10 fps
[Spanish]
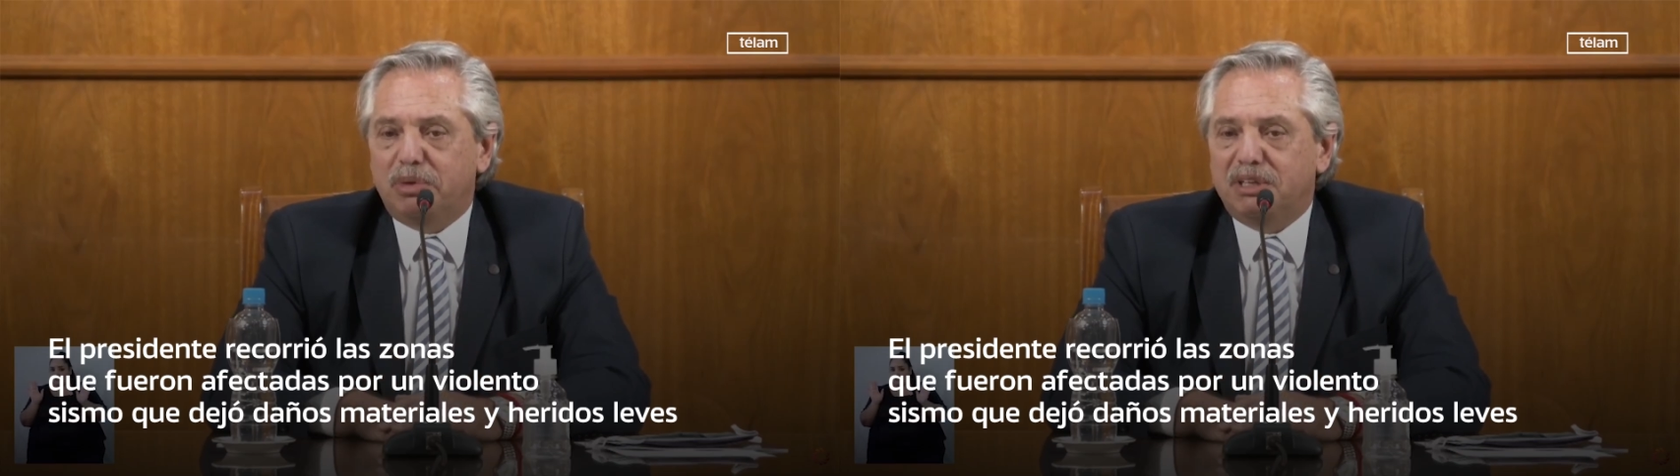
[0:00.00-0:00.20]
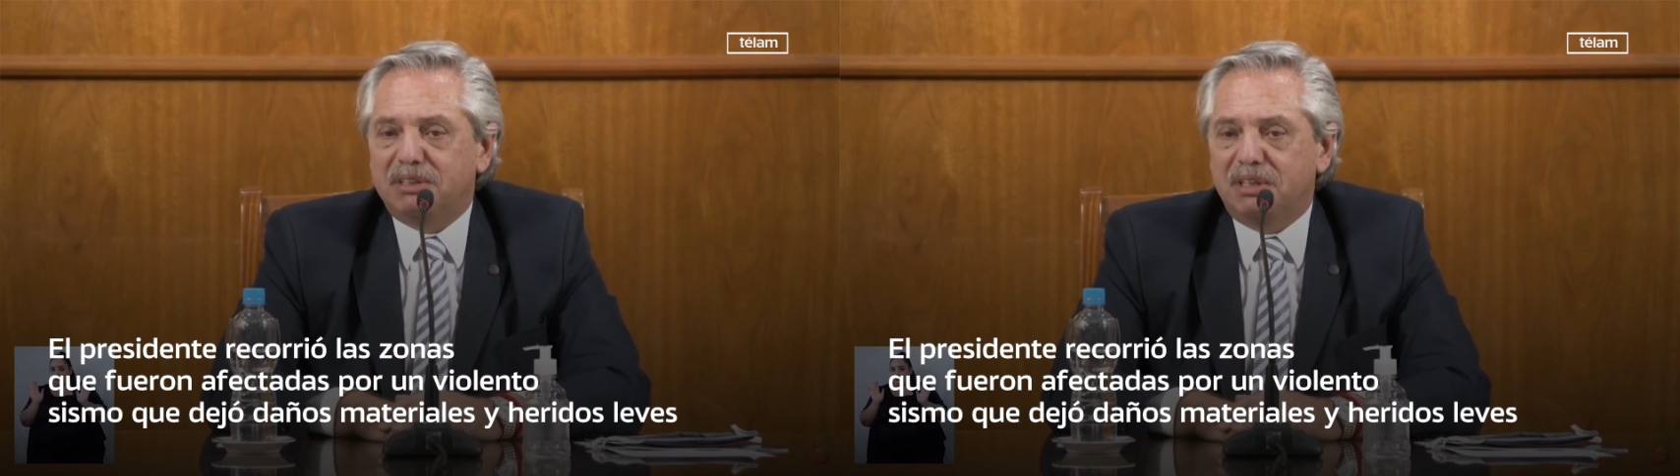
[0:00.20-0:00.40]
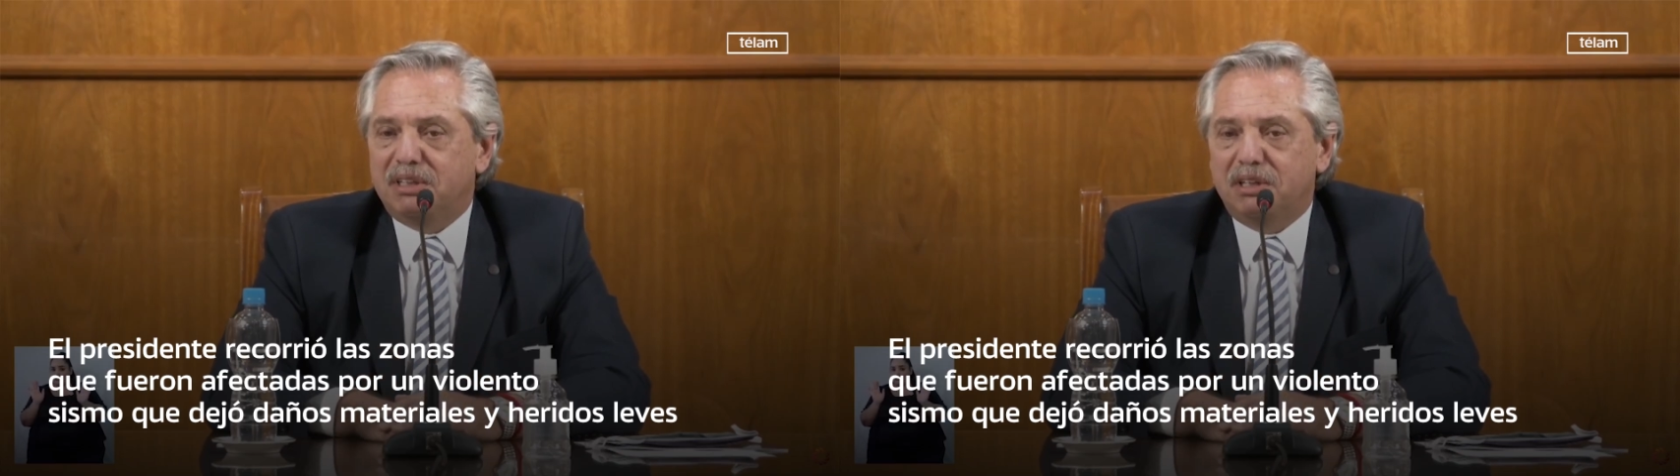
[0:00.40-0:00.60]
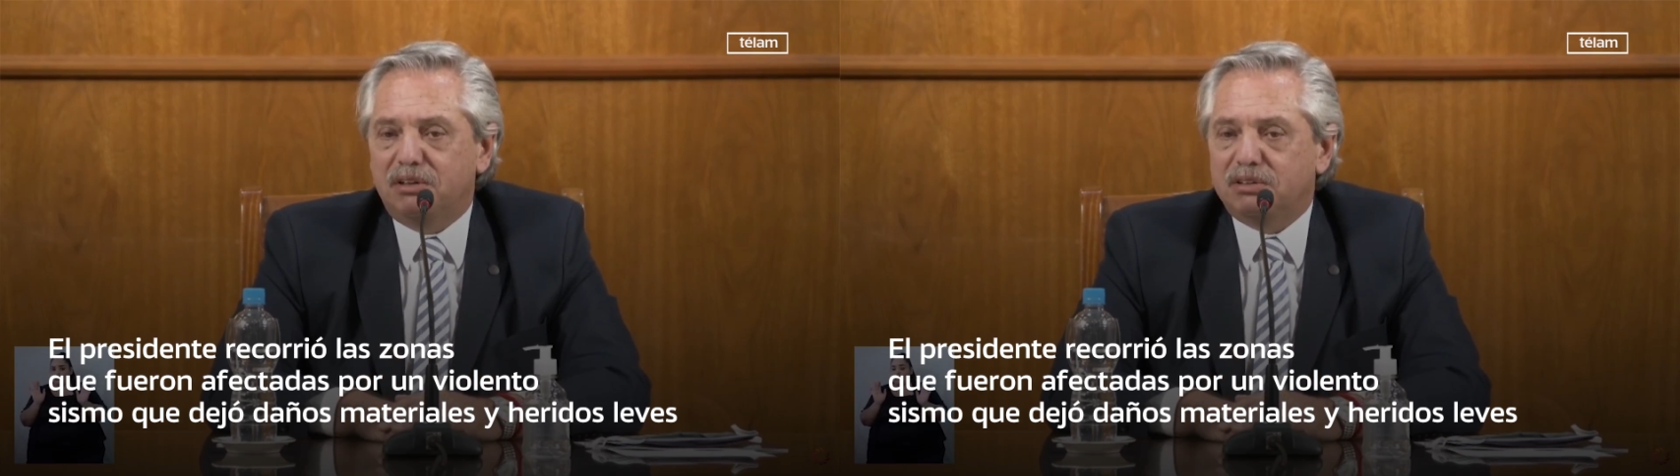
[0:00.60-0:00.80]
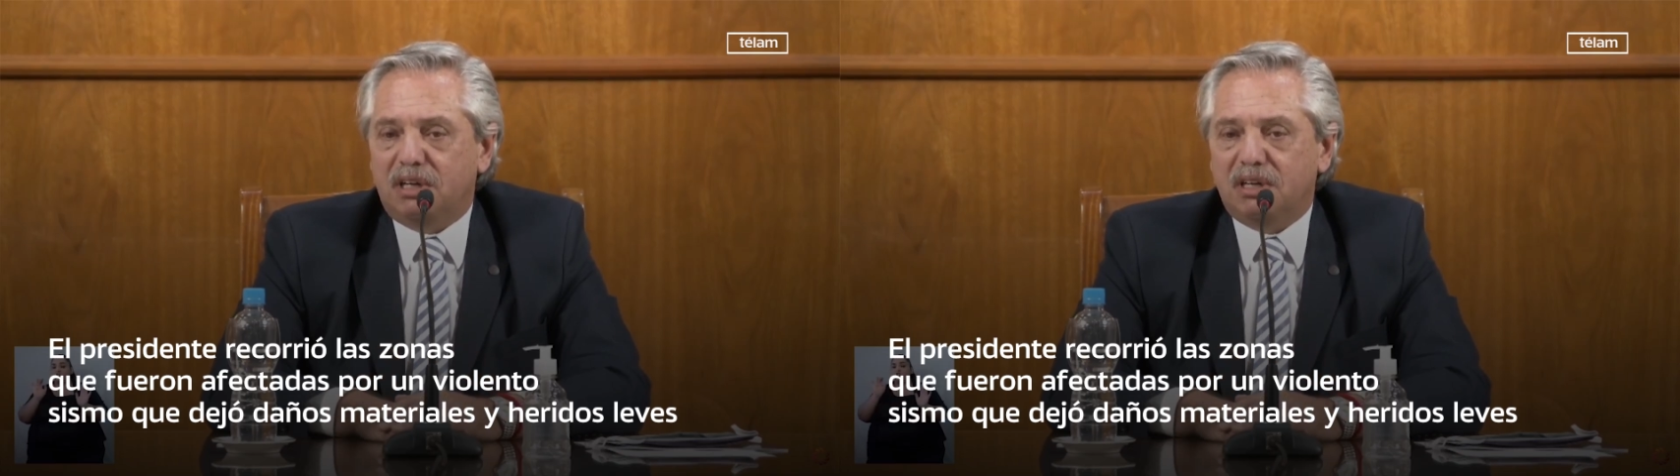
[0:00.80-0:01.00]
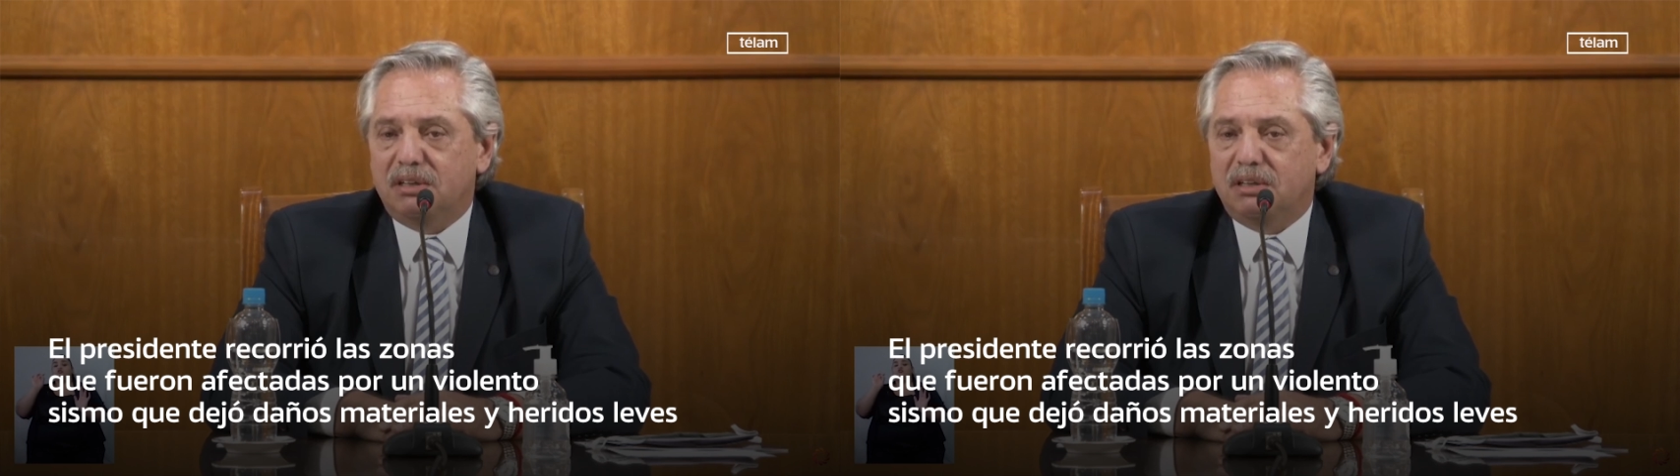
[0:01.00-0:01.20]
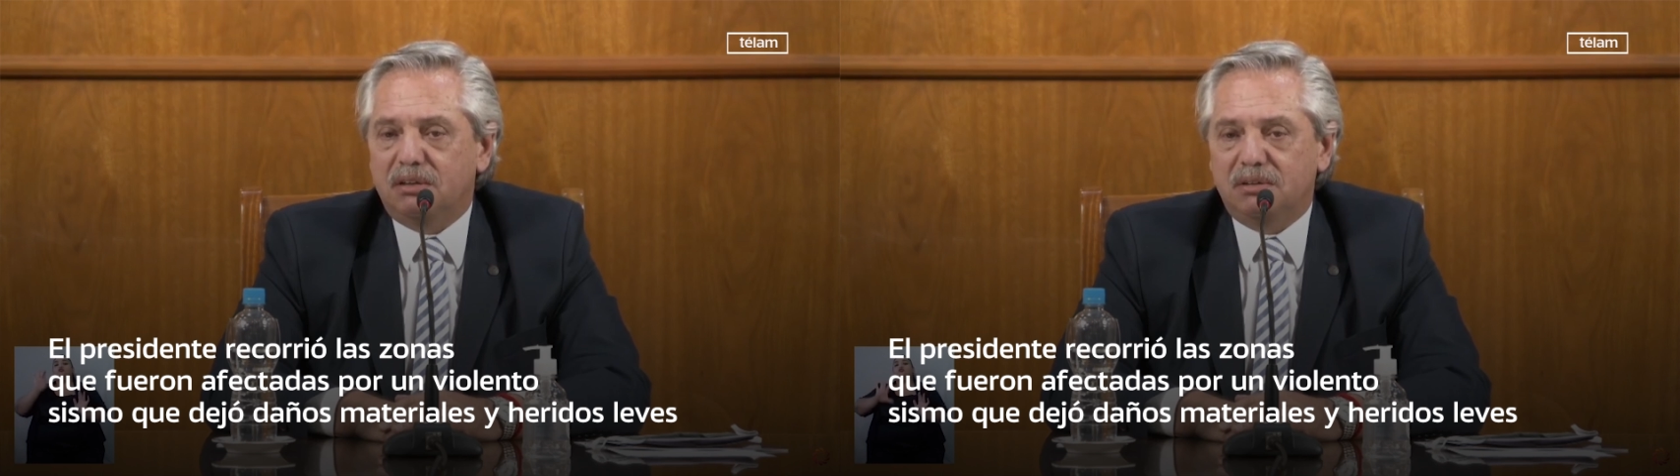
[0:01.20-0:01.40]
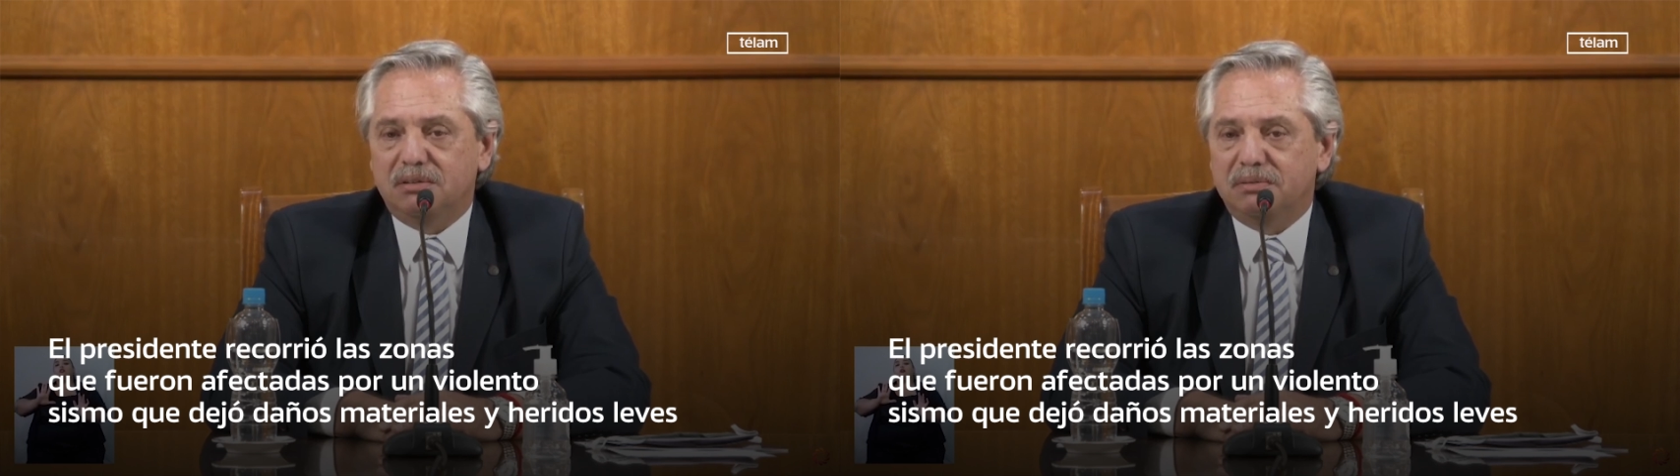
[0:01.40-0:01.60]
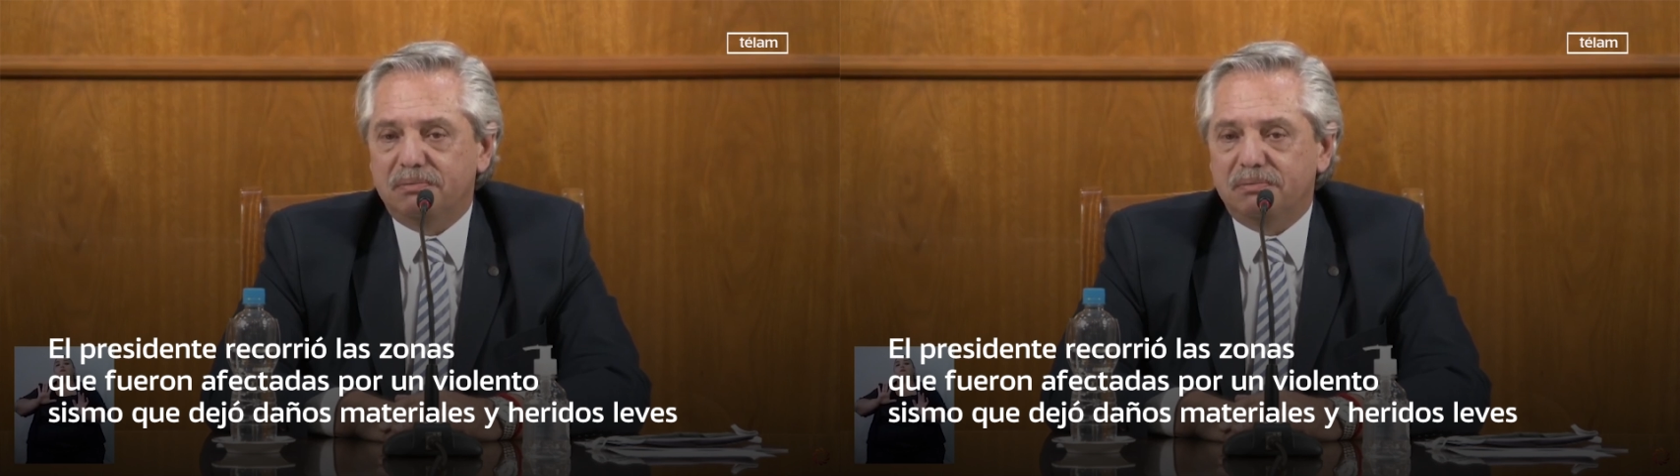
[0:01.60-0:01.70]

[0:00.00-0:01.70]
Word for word: presidente de los argentinos.